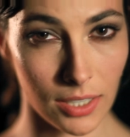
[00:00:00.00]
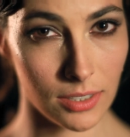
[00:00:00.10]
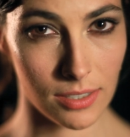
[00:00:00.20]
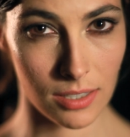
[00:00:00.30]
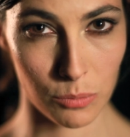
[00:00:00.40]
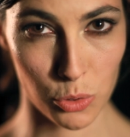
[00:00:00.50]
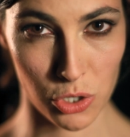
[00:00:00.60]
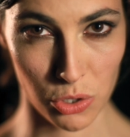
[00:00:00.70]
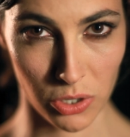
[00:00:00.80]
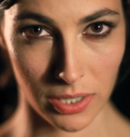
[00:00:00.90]
e di
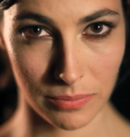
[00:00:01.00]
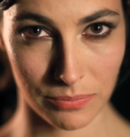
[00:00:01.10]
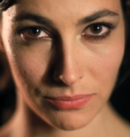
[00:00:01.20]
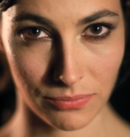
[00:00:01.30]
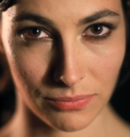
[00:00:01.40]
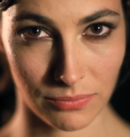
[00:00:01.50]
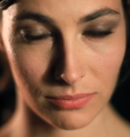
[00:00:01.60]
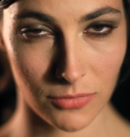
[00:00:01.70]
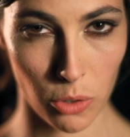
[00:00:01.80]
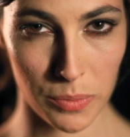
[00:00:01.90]
distribuzione
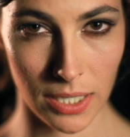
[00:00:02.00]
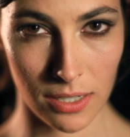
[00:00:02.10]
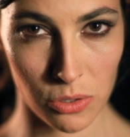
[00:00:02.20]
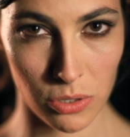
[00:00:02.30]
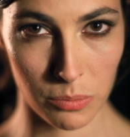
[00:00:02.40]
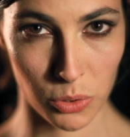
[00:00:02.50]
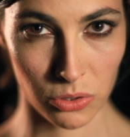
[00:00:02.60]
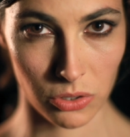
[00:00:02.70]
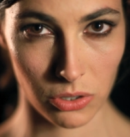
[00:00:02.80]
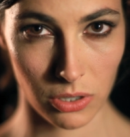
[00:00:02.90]
come nel resto del
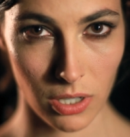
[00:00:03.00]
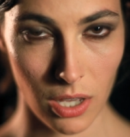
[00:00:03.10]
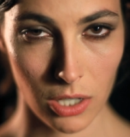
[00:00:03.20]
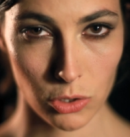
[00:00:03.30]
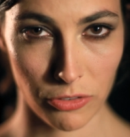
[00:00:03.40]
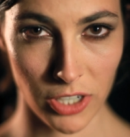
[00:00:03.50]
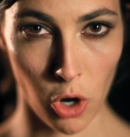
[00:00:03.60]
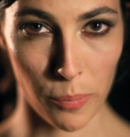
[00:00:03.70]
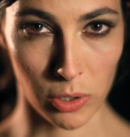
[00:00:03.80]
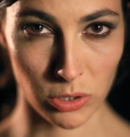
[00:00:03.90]
mondo, dove
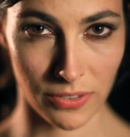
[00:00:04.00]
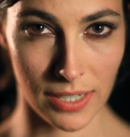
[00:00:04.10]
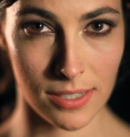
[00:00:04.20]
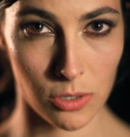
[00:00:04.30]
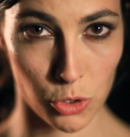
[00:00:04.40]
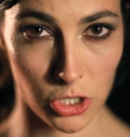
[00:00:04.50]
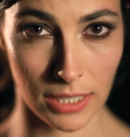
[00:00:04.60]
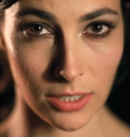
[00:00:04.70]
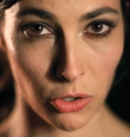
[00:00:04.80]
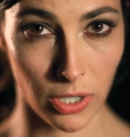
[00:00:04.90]
operano diverse società
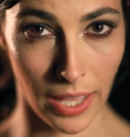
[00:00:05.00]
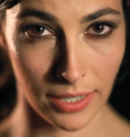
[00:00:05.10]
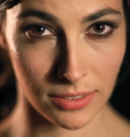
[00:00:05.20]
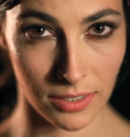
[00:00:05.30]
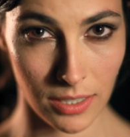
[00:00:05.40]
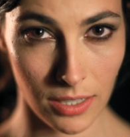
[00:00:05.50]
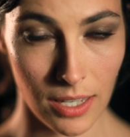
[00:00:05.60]
di collecting